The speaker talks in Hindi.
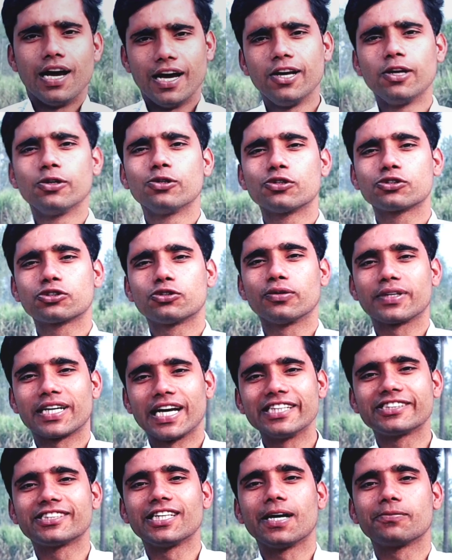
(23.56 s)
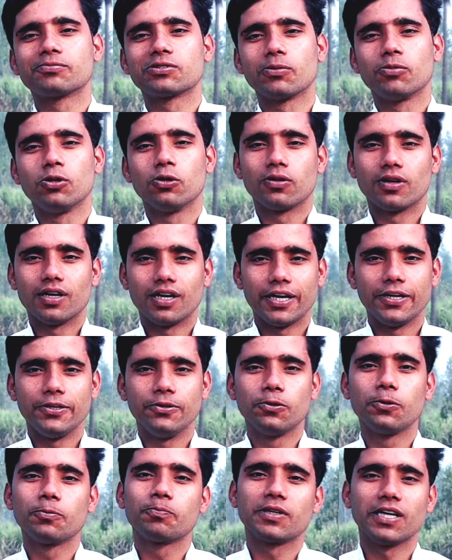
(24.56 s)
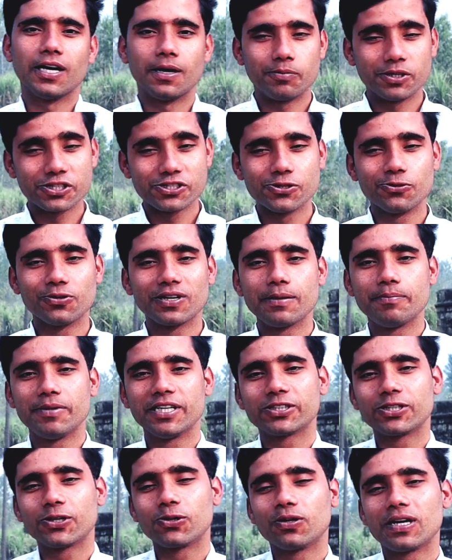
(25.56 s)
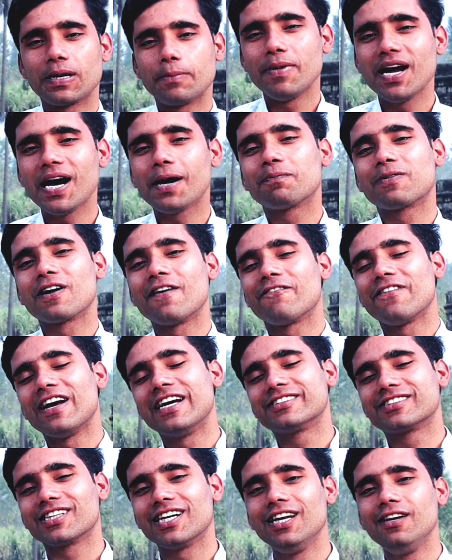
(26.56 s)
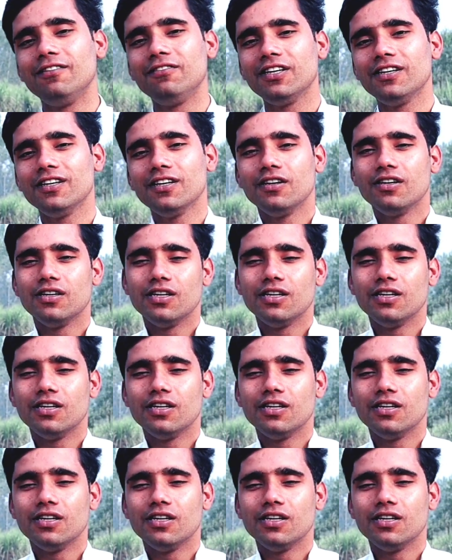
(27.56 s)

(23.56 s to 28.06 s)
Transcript: हेलो दोस्तों कैसे आप सब लोग आई होप कि आप अच्छे होंगे बेहतर होंगे मैं आपका फैज अलवी